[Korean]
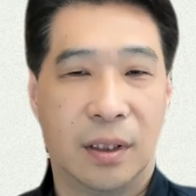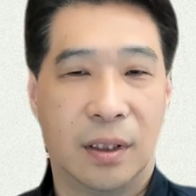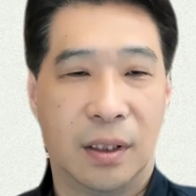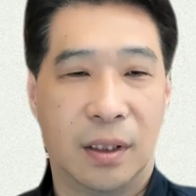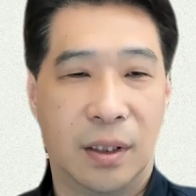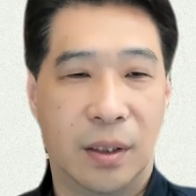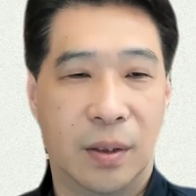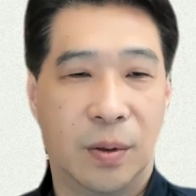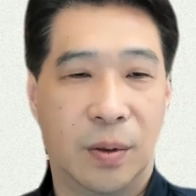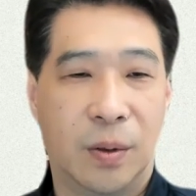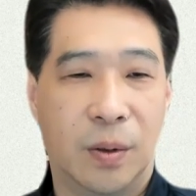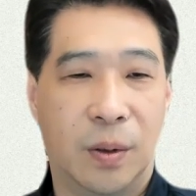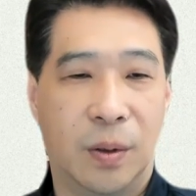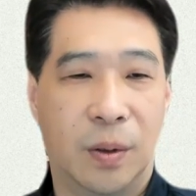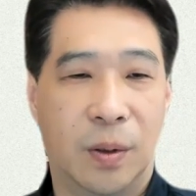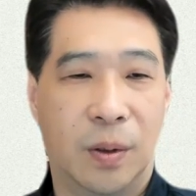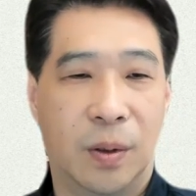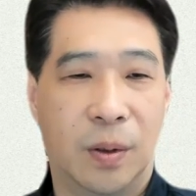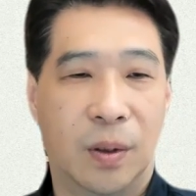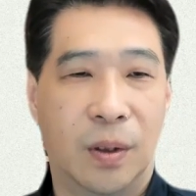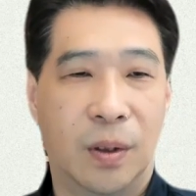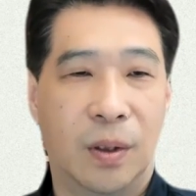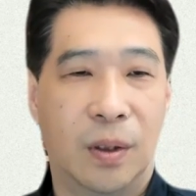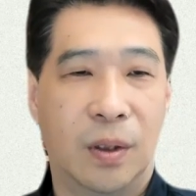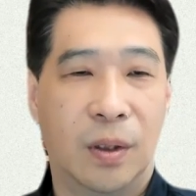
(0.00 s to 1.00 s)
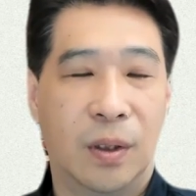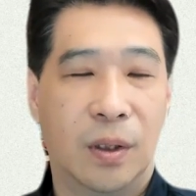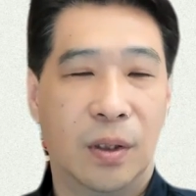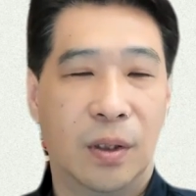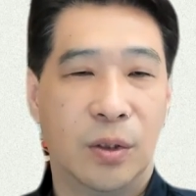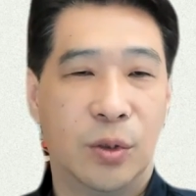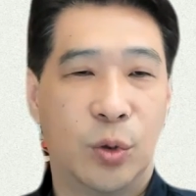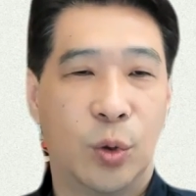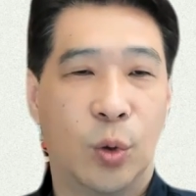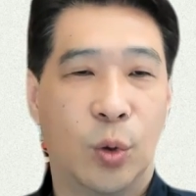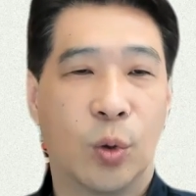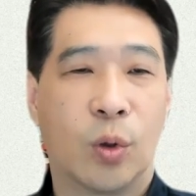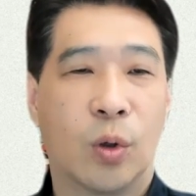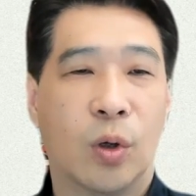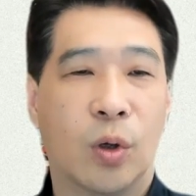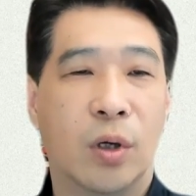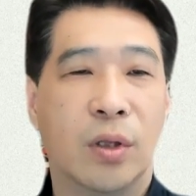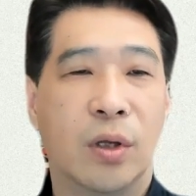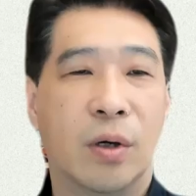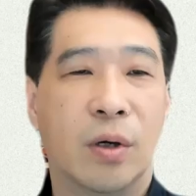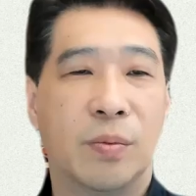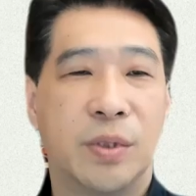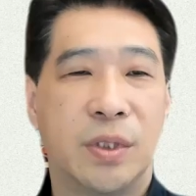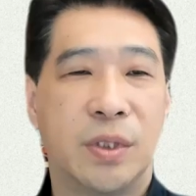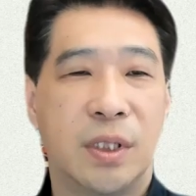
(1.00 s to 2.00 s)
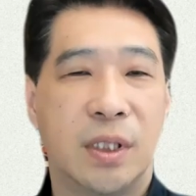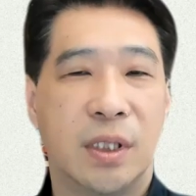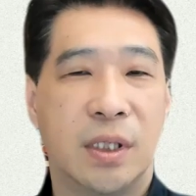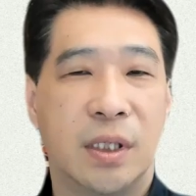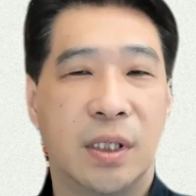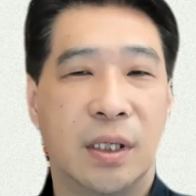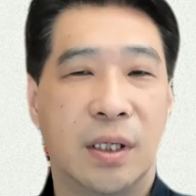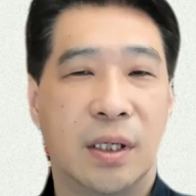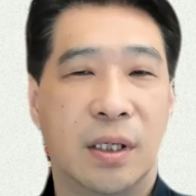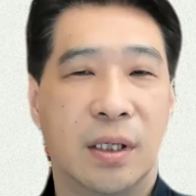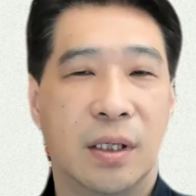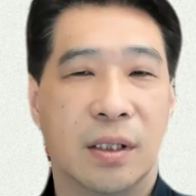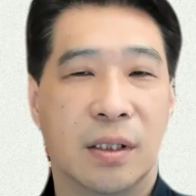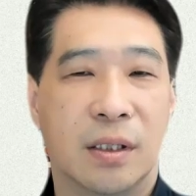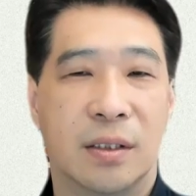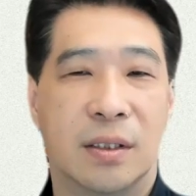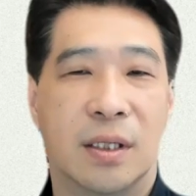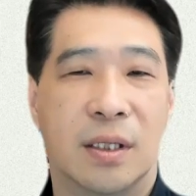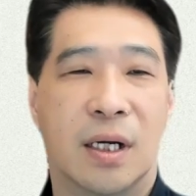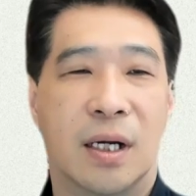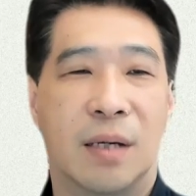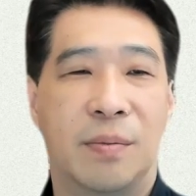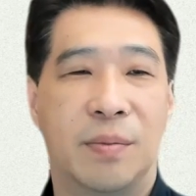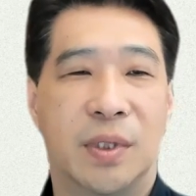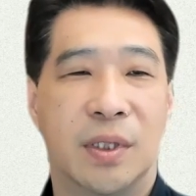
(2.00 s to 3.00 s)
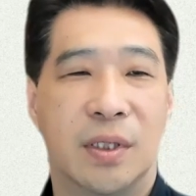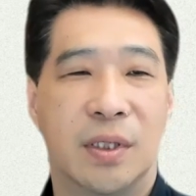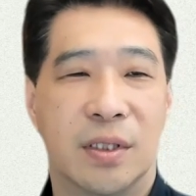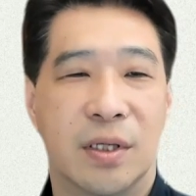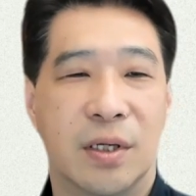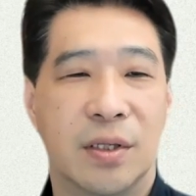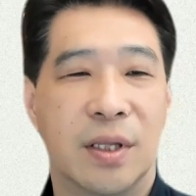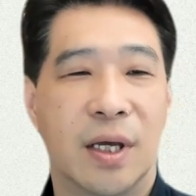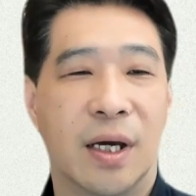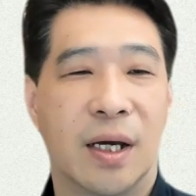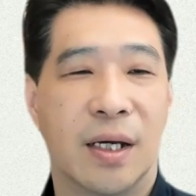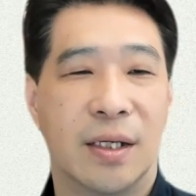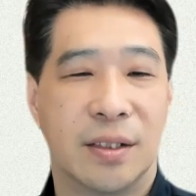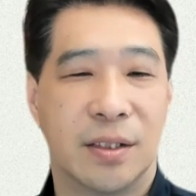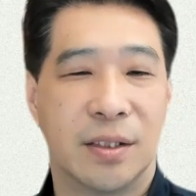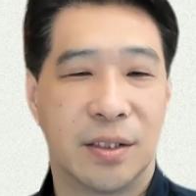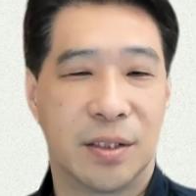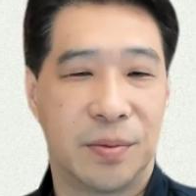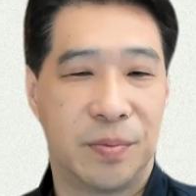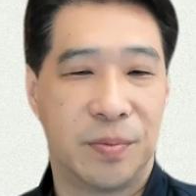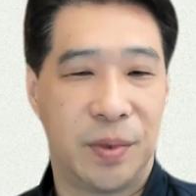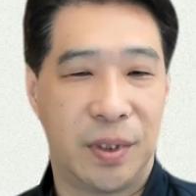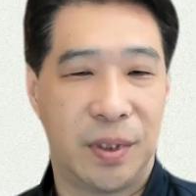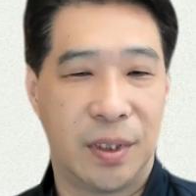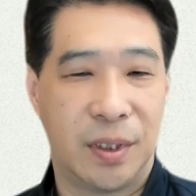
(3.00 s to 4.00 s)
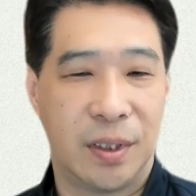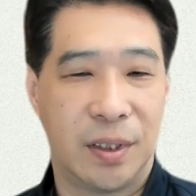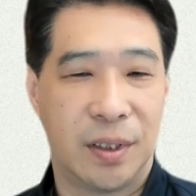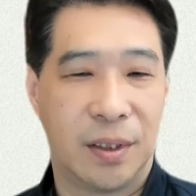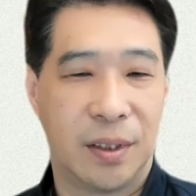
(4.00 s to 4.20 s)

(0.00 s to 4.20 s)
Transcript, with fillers: 그리고 조건 없이 그 사람들을 선택하셨습니다.